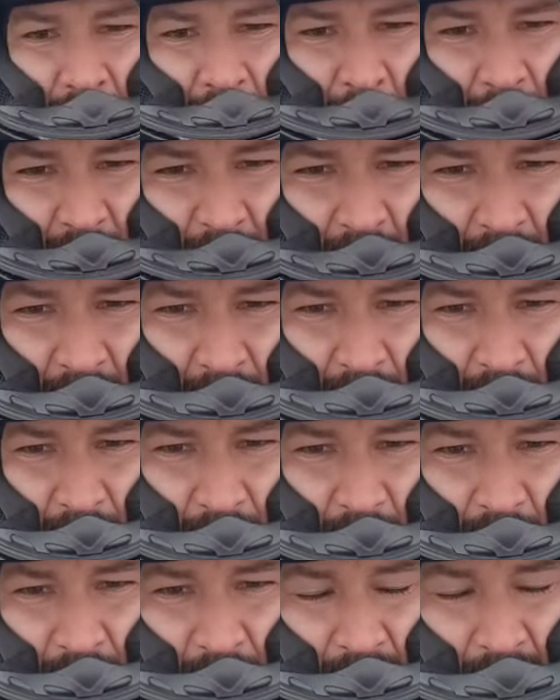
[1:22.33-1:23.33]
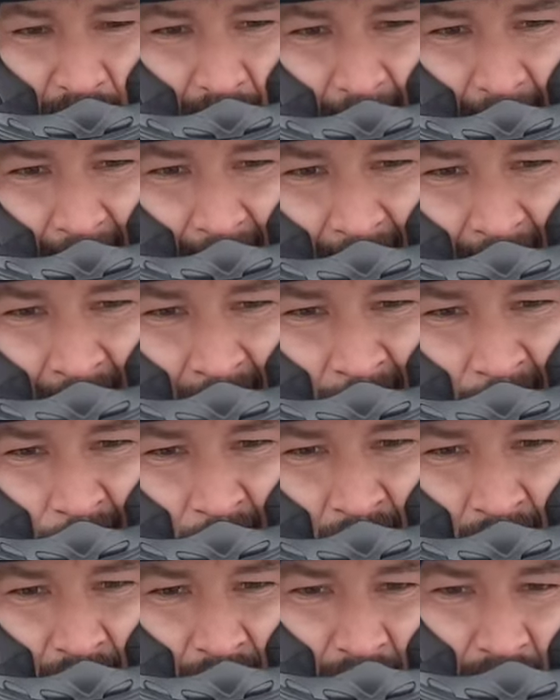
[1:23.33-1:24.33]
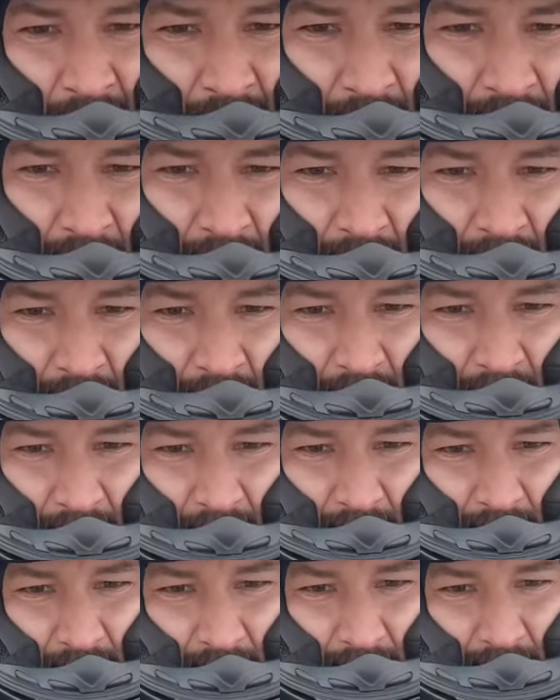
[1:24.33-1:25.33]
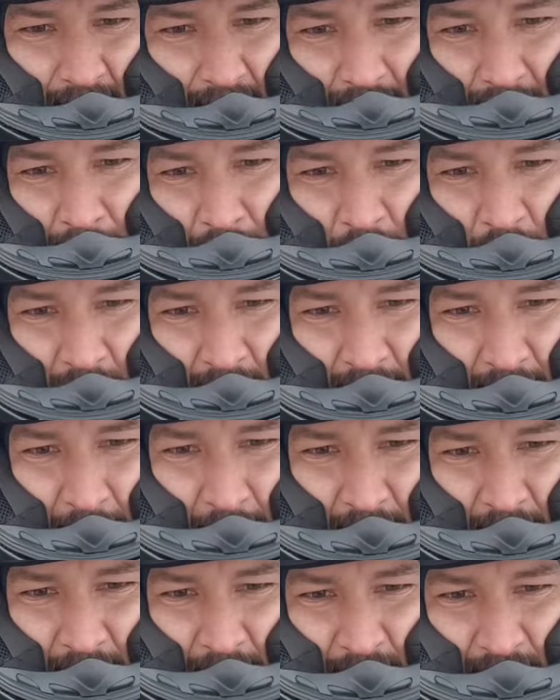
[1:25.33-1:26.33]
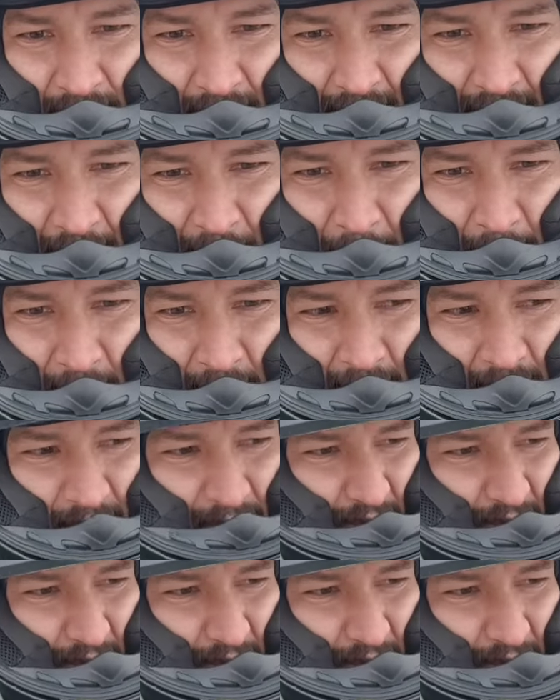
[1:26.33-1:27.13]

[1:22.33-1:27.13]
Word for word: parqueado. Y de aquí sácate la puta caminando hasta arriba.